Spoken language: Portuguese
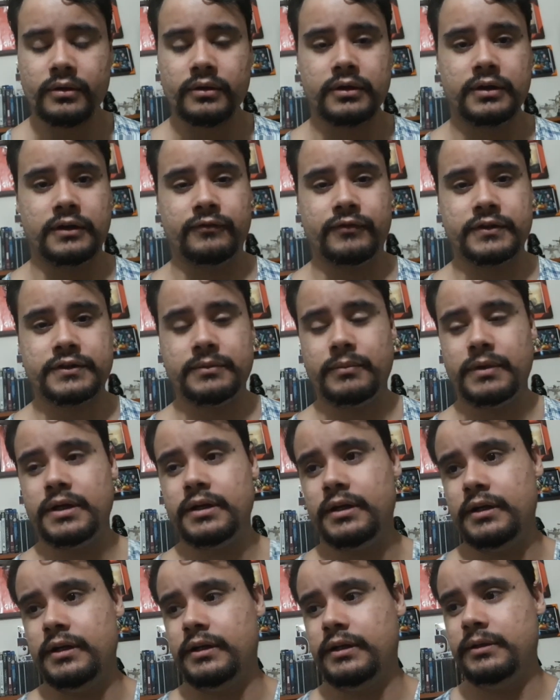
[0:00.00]
é, fazer
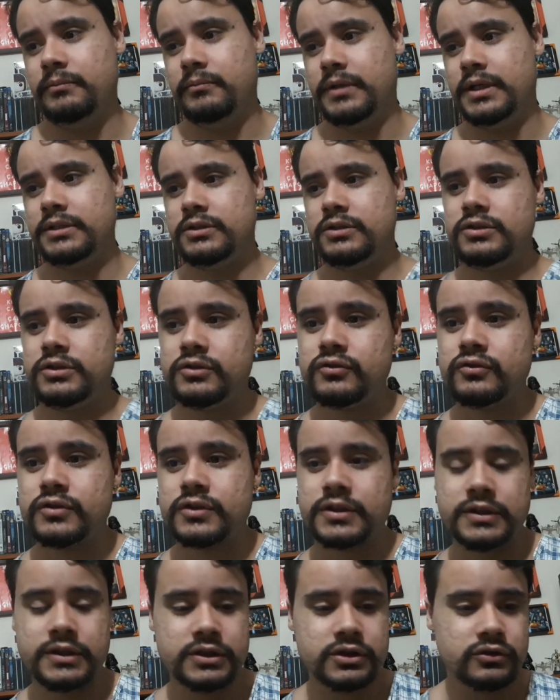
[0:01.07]
uma a imagem de Jesus
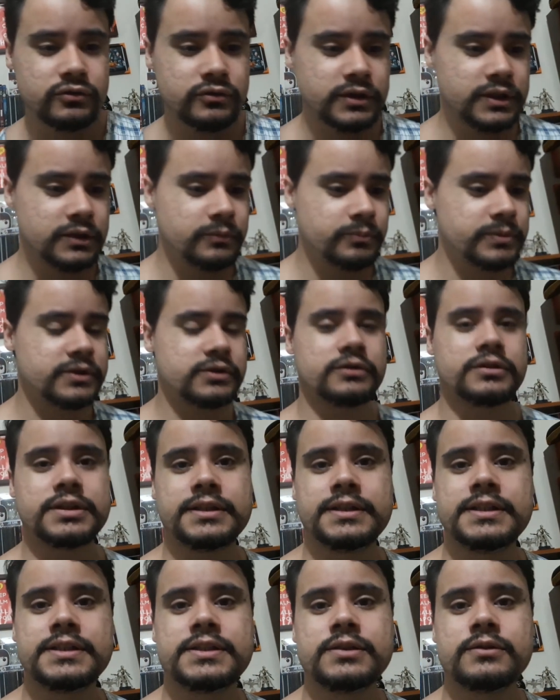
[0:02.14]
Cristo que o pessoal já
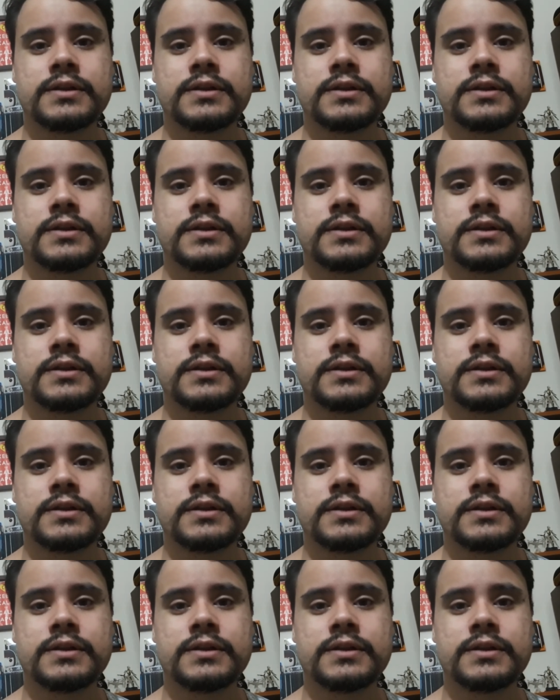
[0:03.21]
desce seu